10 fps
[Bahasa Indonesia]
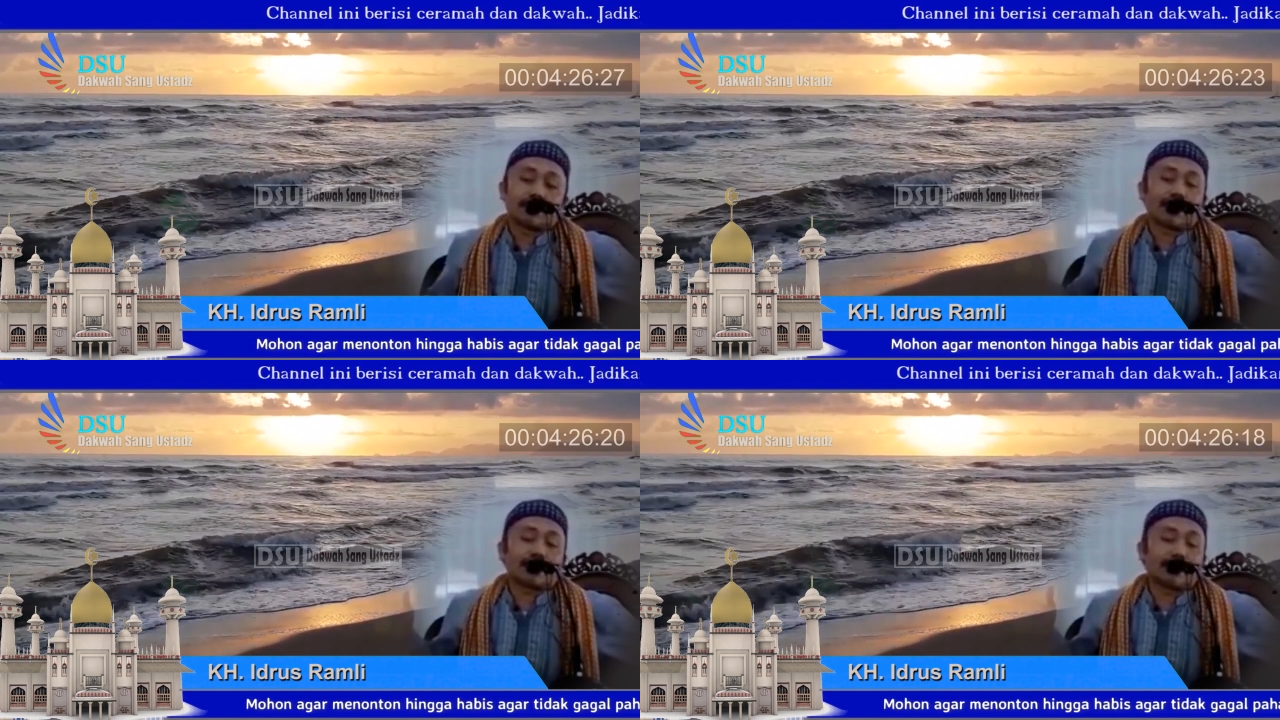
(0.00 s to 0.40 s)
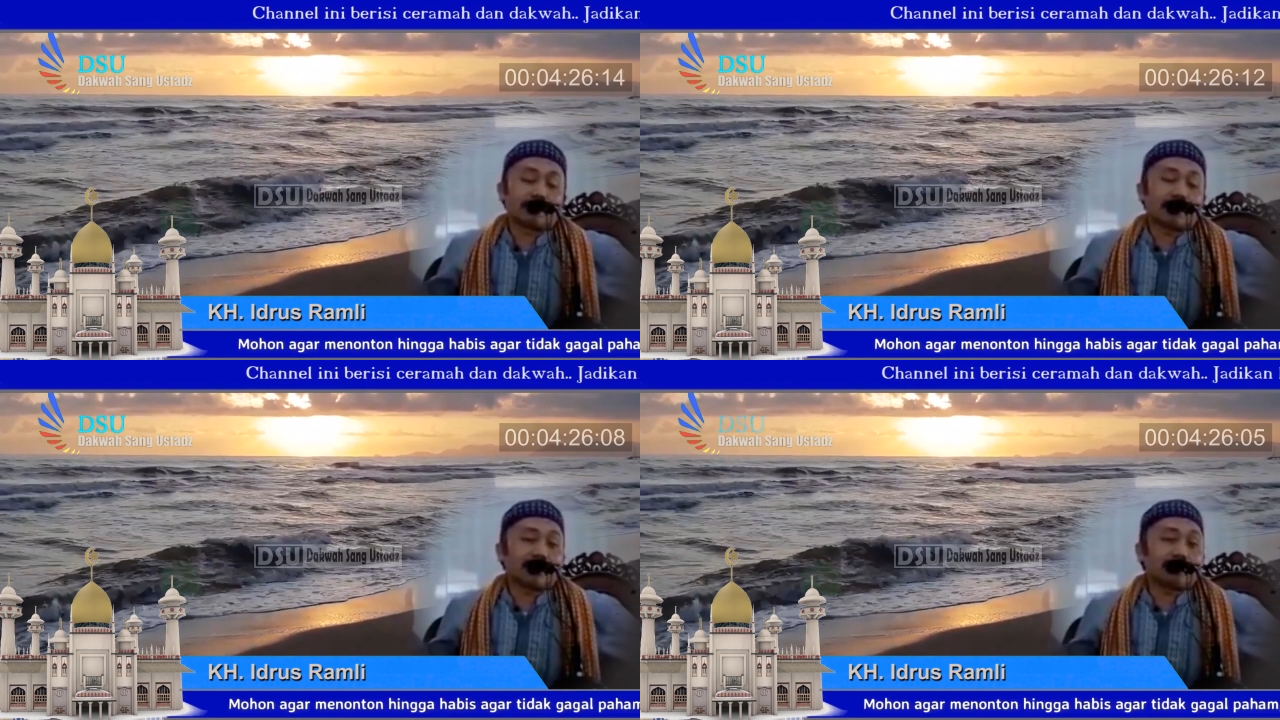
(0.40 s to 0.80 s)

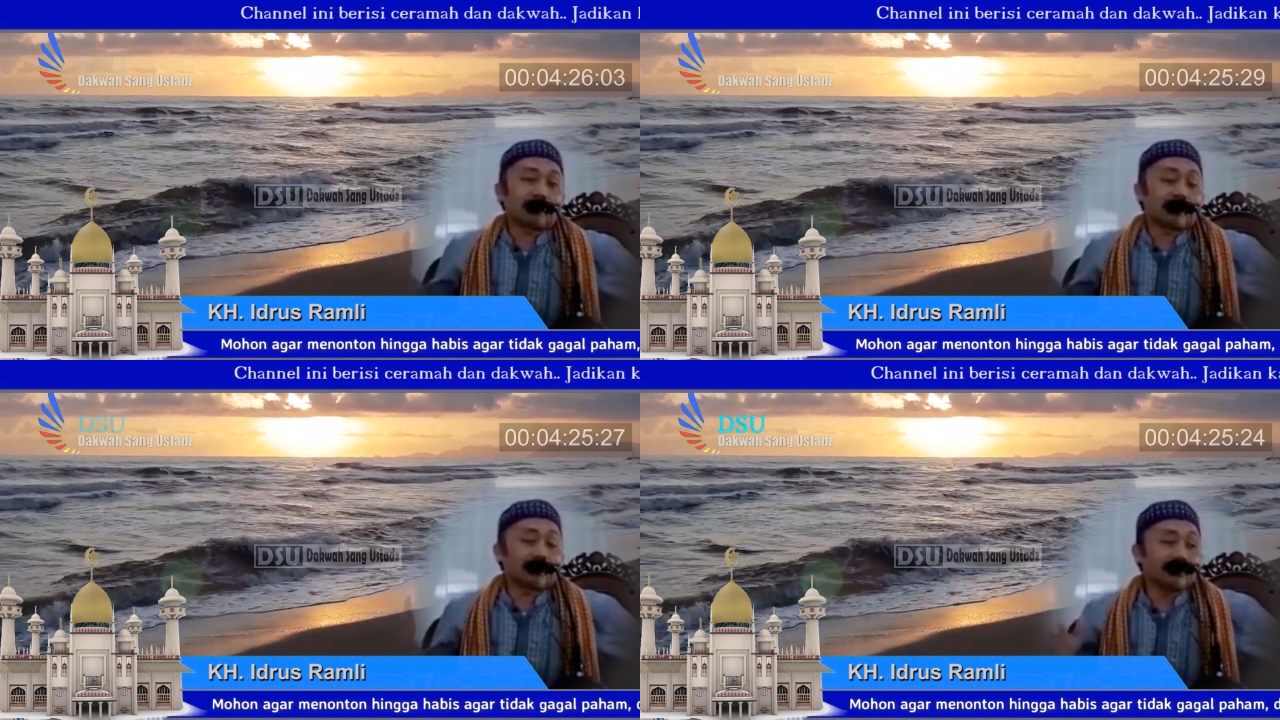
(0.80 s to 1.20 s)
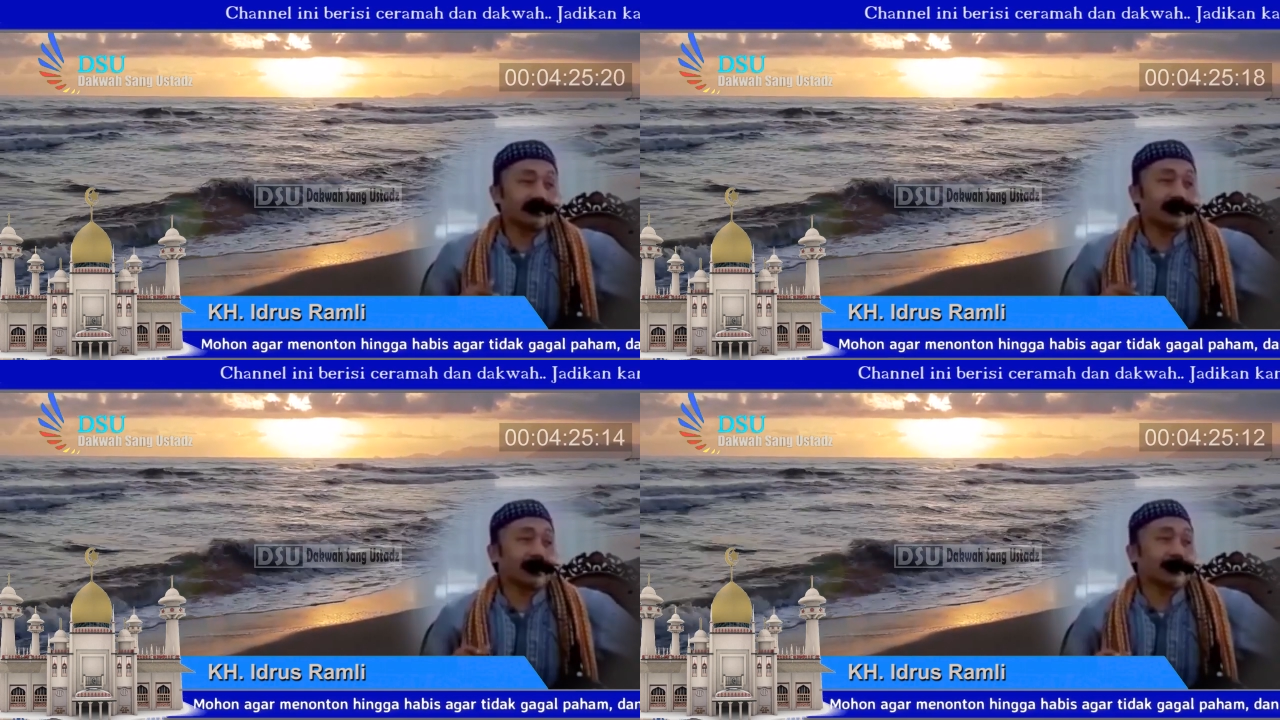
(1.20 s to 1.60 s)
karena pagi-pagi
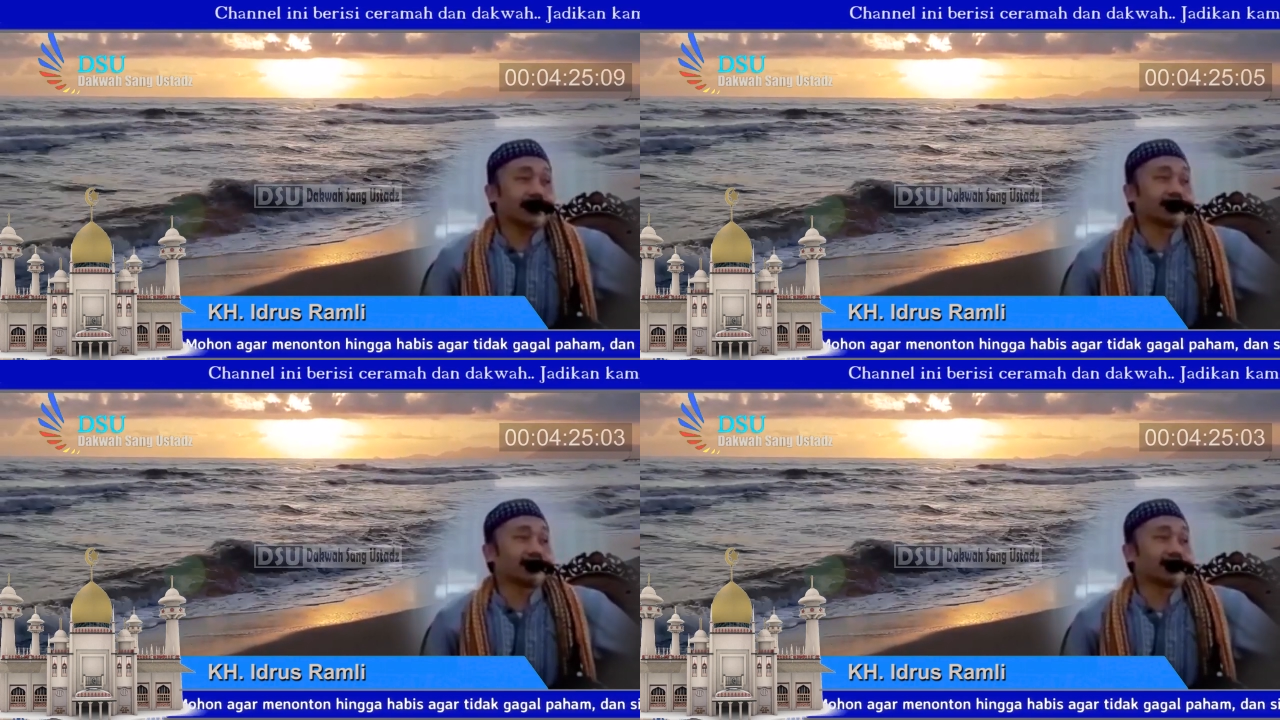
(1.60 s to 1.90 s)
tidak ada